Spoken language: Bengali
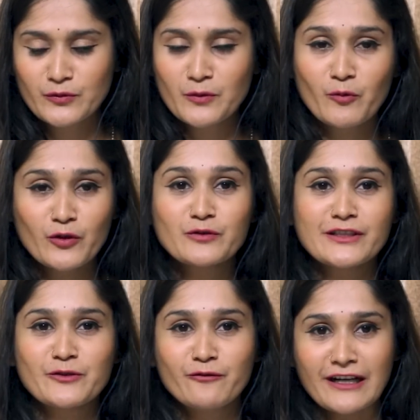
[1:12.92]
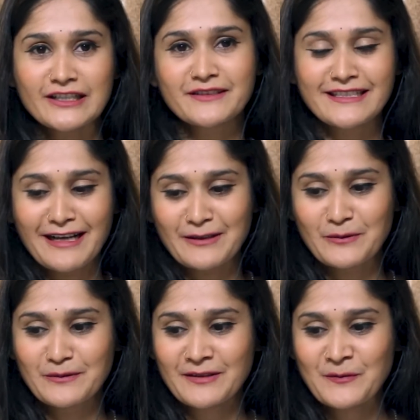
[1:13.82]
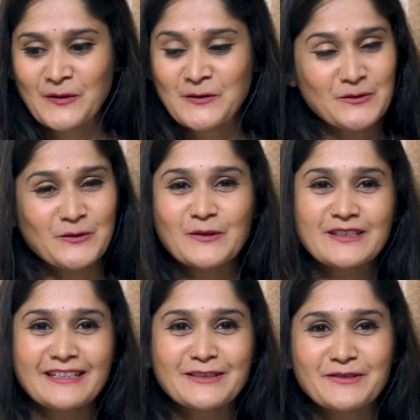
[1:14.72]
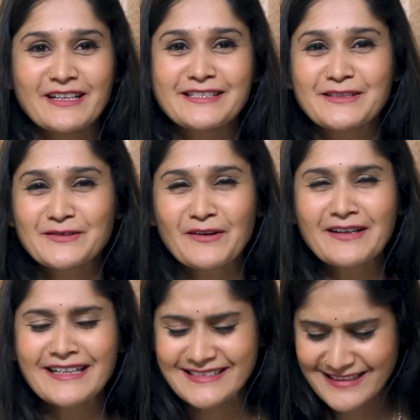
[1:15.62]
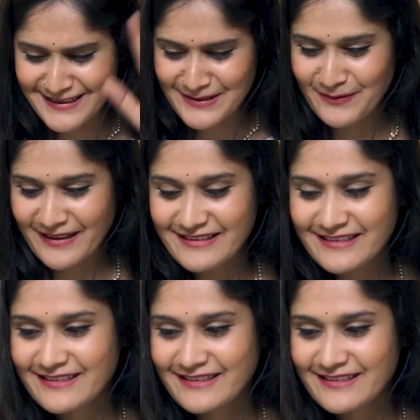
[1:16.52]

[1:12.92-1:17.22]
তো মনে হচ্ছে একটু ফাটাফাটি গান হবে সো চলুন গানটি শুনে আসি সো গাইস লেটস প্লে